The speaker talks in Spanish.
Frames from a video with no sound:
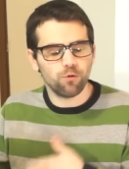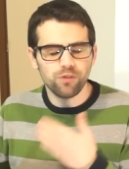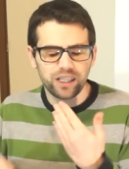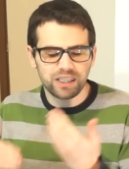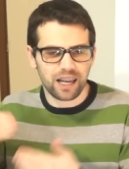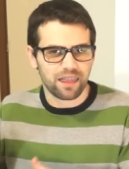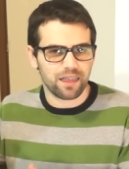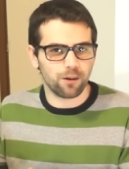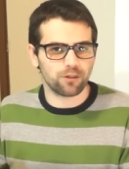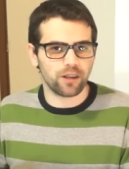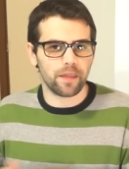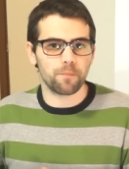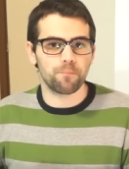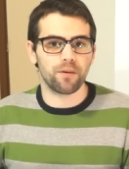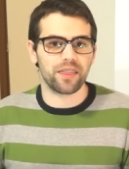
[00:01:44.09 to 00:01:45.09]
una tras de
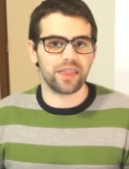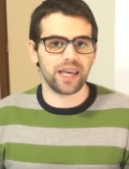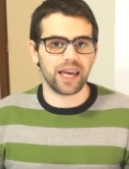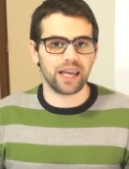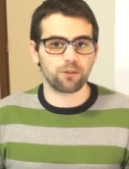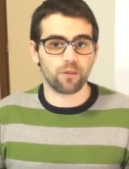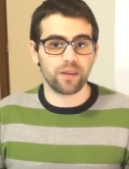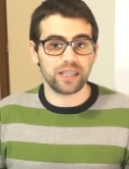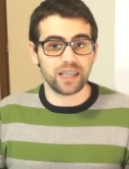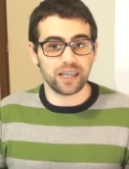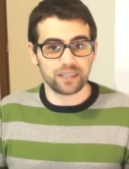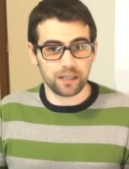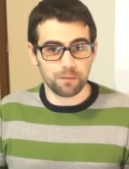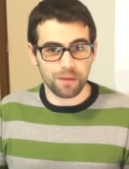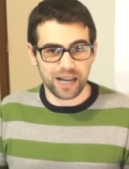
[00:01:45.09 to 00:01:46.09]
otra después de todas
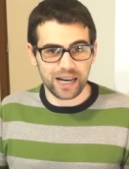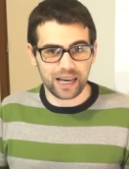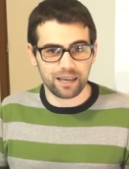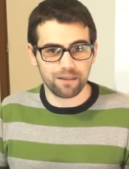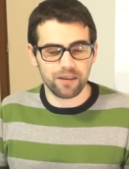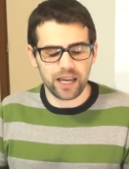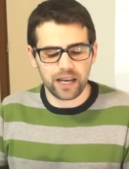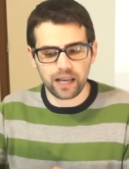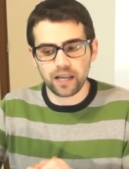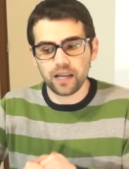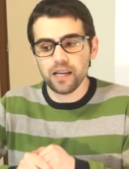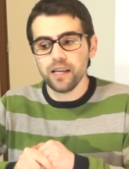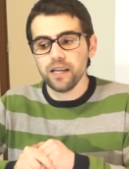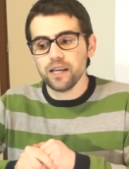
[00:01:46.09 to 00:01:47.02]
estas semanas que vienen.